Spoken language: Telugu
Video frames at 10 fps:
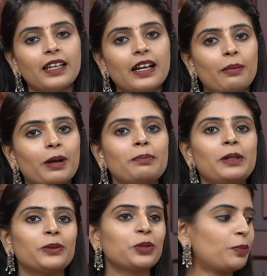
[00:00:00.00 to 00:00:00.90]
ఈ రామా
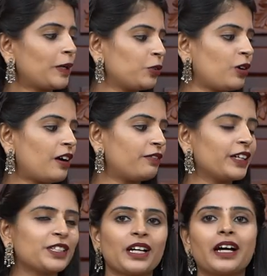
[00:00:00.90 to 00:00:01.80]
బ్లూతో పాటు హాఫ్
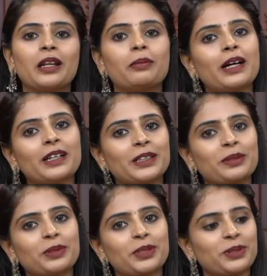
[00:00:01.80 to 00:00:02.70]
వైట్ చాలా బాగా
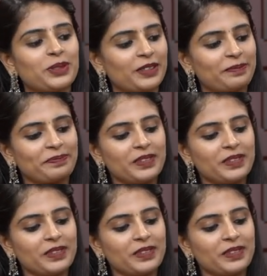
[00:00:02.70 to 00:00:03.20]
కనపడుతుంది